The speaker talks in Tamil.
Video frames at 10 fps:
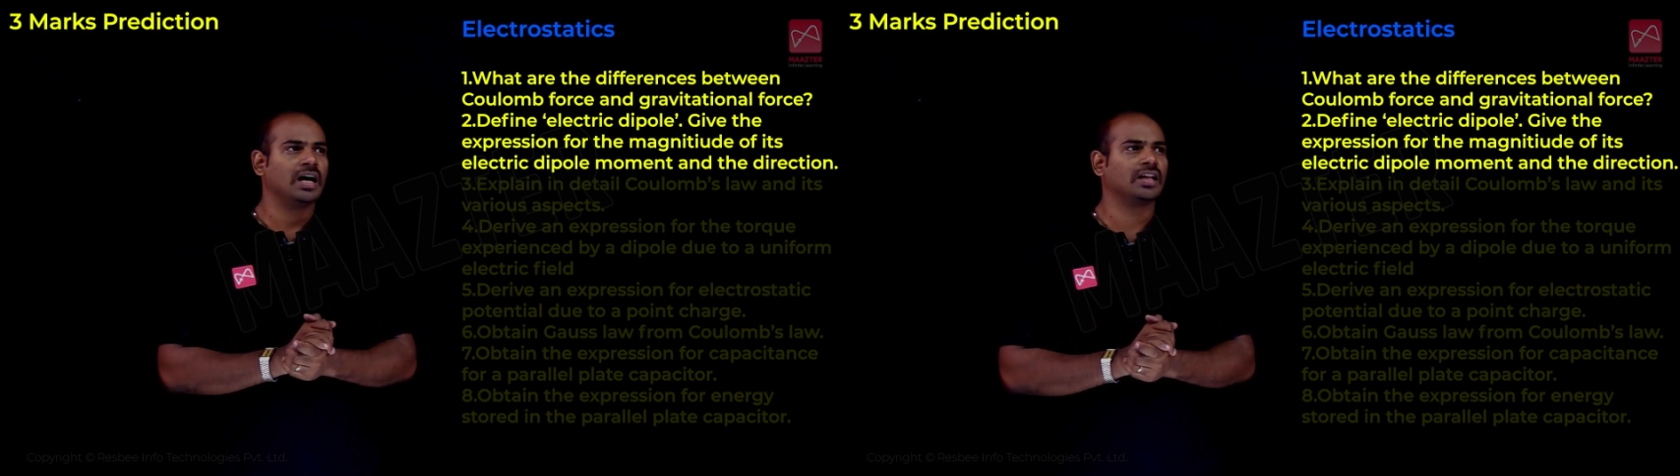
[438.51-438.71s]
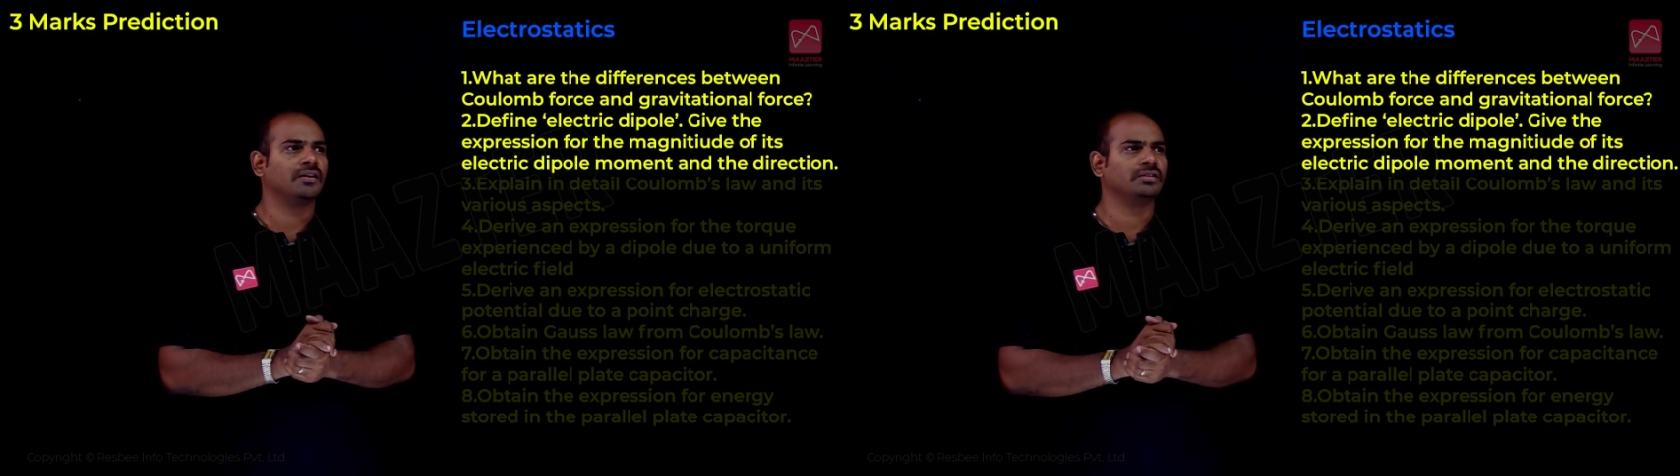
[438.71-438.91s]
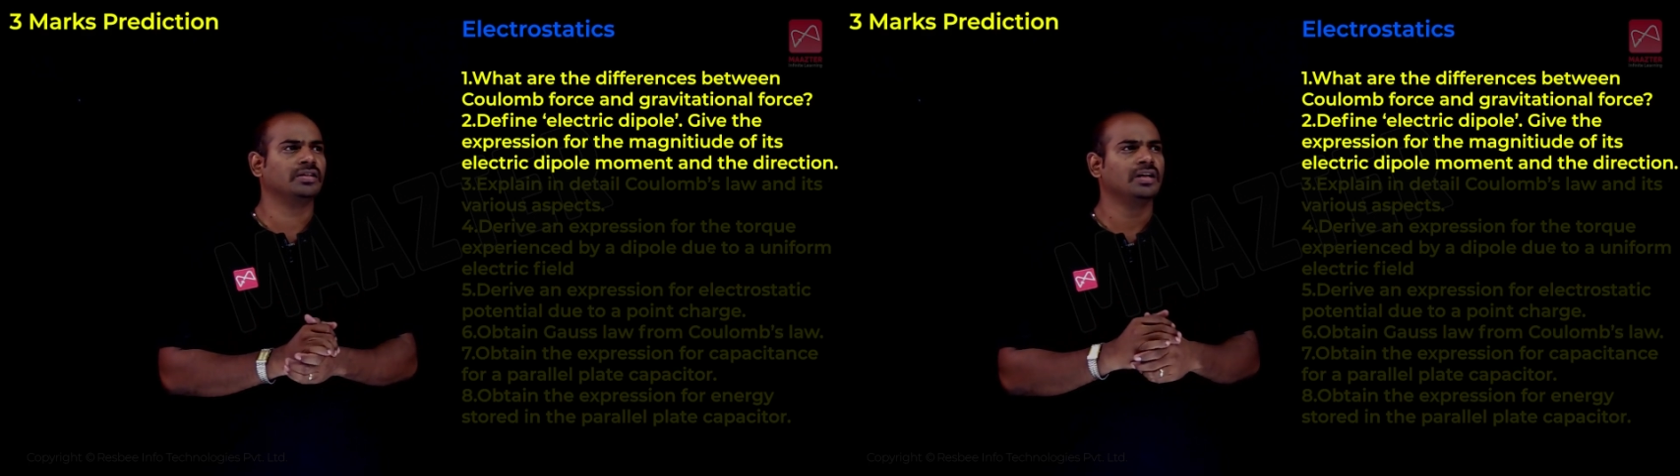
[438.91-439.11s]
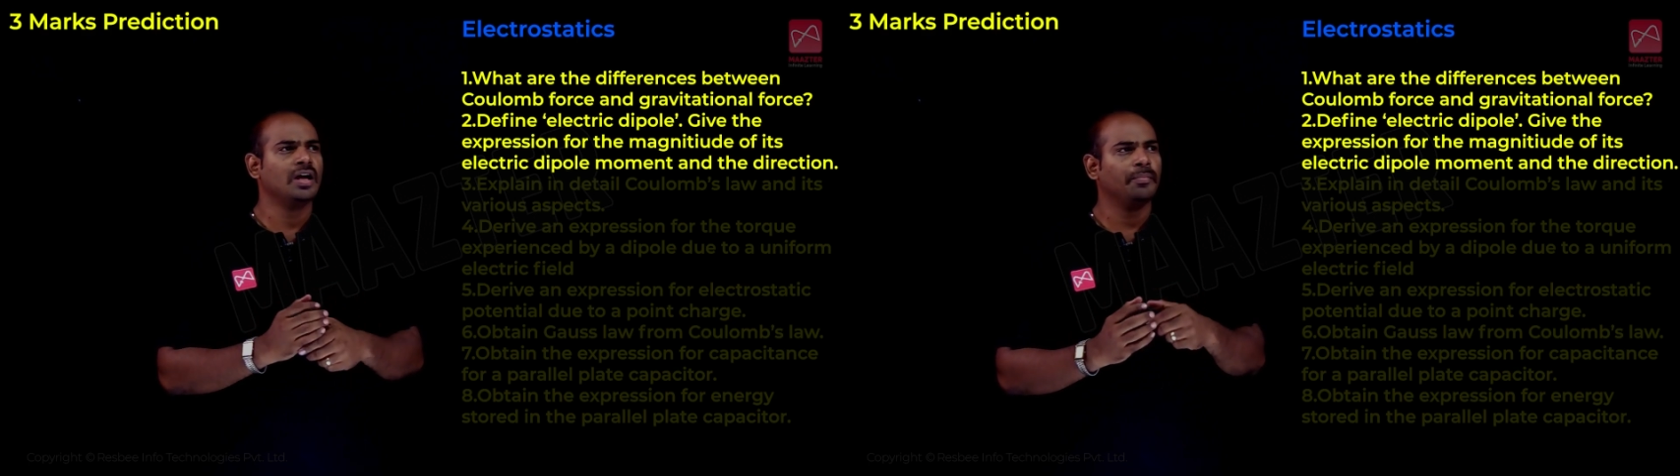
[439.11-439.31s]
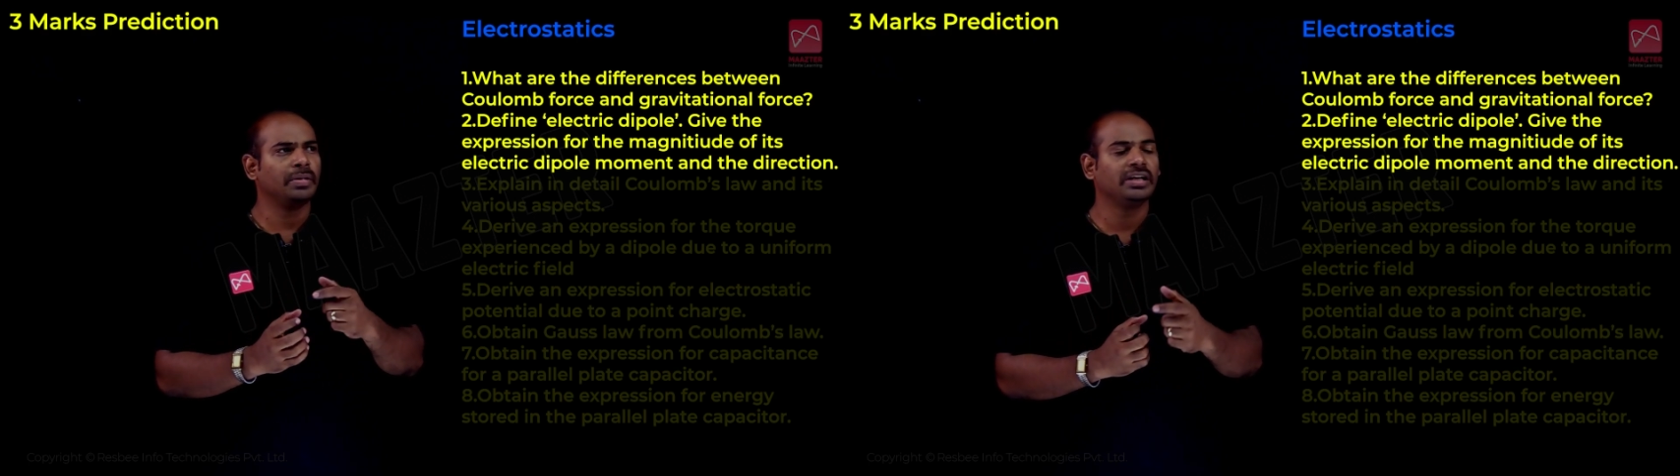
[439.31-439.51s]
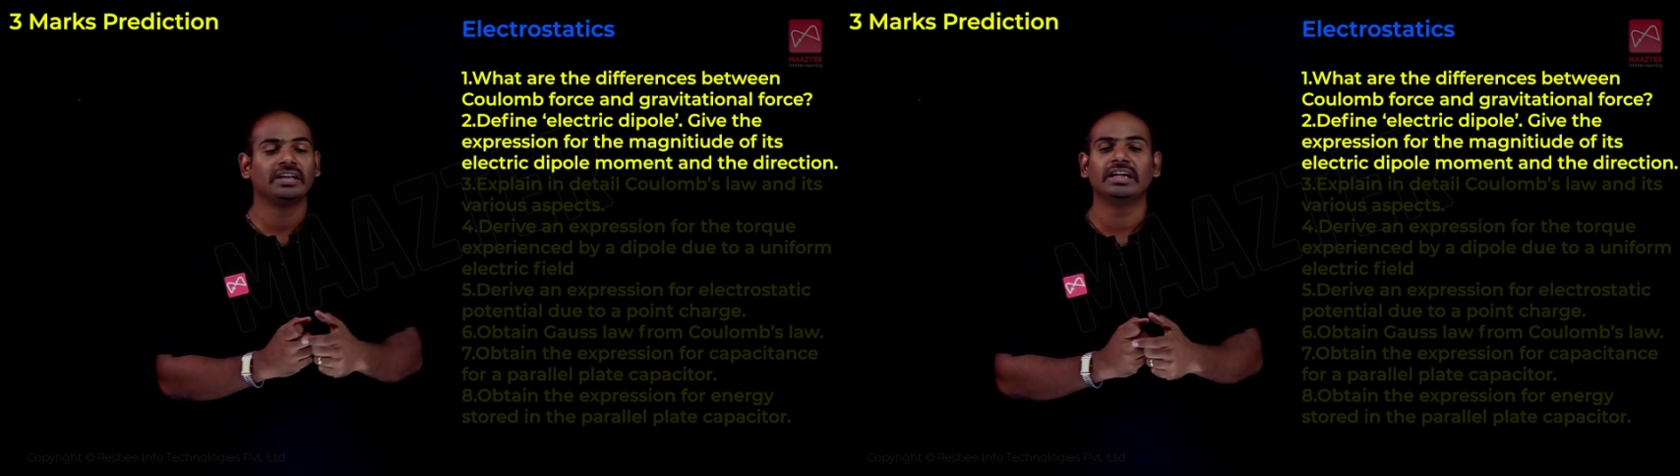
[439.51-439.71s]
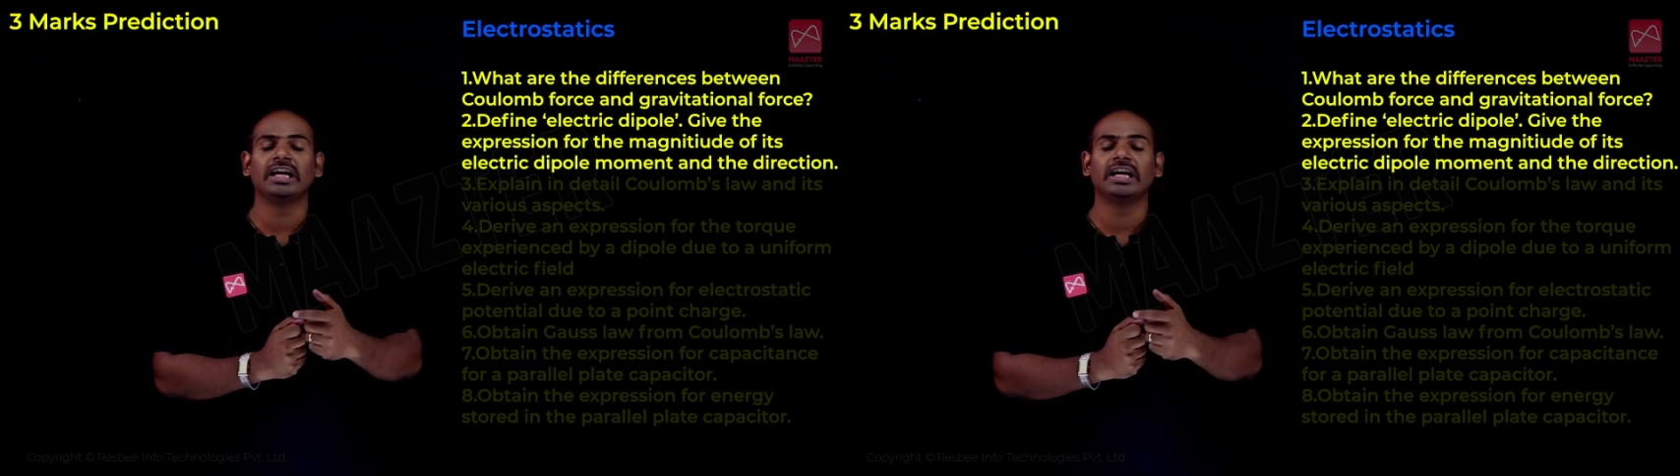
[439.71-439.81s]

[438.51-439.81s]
அதாவது மின்